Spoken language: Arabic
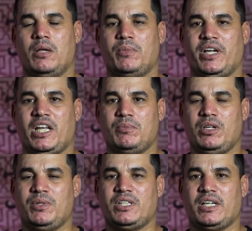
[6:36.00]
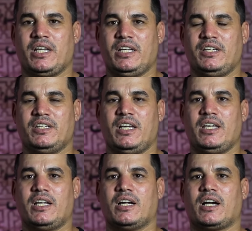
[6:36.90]
معنا من البداية إلى
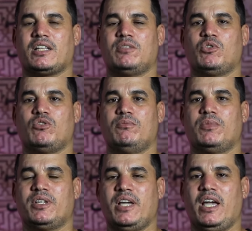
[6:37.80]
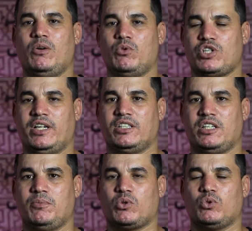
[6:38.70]
النهاية راح نقدم لكم كاع وش
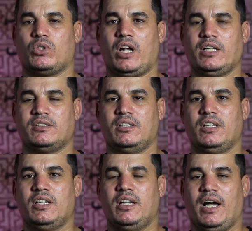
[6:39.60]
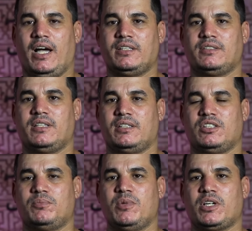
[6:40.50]
عندي من قدرات حتى
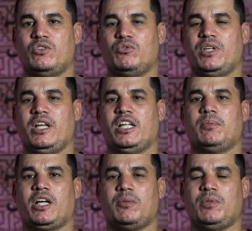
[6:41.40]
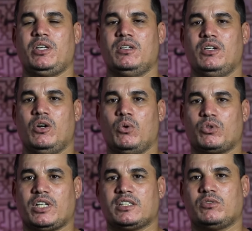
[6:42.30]
تتمكنوا من الادب العربي
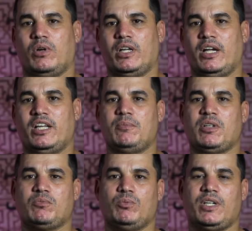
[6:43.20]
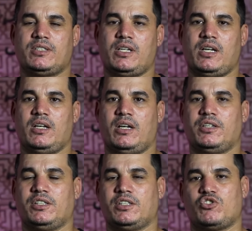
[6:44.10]
وتتحصلوا على علامات ممتازه ان
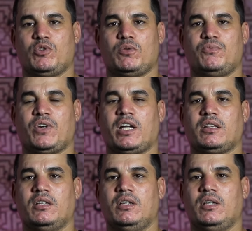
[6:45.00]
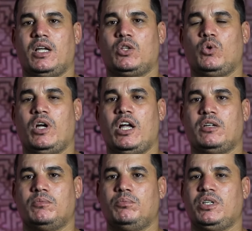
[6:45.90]
نحتاج منكم فقط
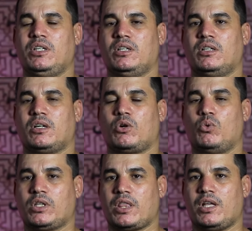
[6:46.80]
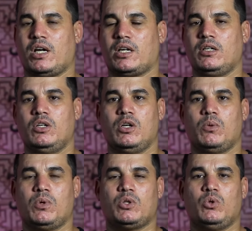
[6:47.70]
الدعاء بقوه ظهر
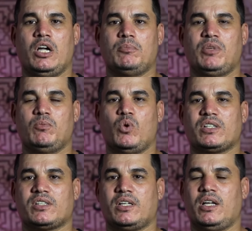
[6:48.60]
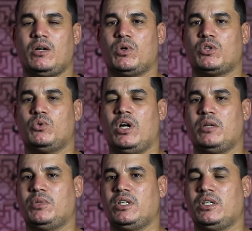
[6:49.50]
والدعاء بالمواصله
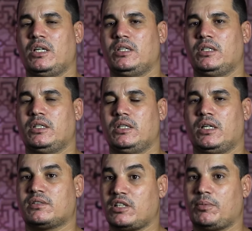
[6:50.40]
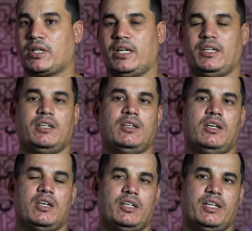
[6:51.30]
والدعاء بالصبر يعني
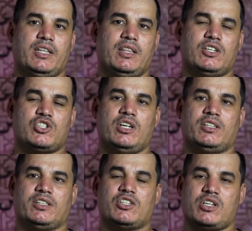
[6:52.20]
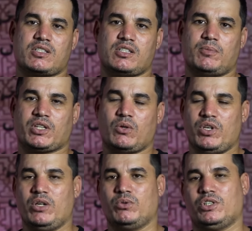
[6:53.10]
لان هذه الاشياء تحتاج الى صبر
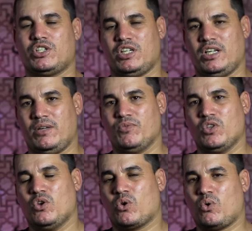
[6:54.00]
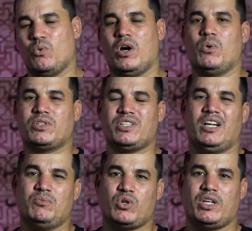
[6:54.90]
طويل وتحتاج الى قوه
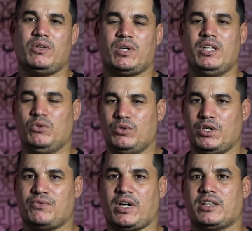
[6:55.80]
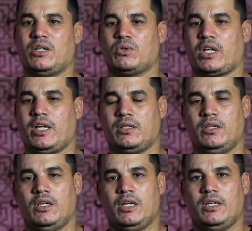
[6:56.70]
وتعب وكذا وكذا ادعوا لنا فقط دعوه الخير
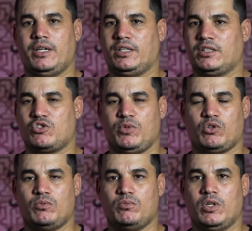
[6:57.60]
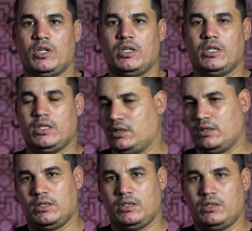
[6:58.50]
لا نحتاج منكم
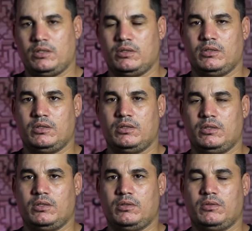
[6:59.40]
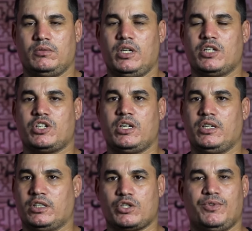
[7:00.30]
آه، آه، لا شيء
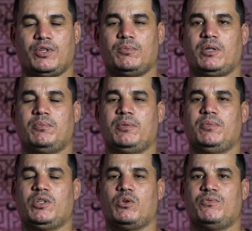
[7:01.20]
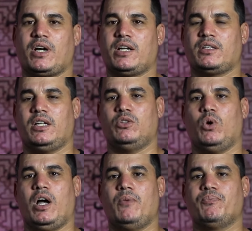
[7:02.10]
نحتاج منكم فقط
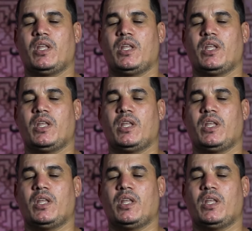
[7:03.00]
الدعاء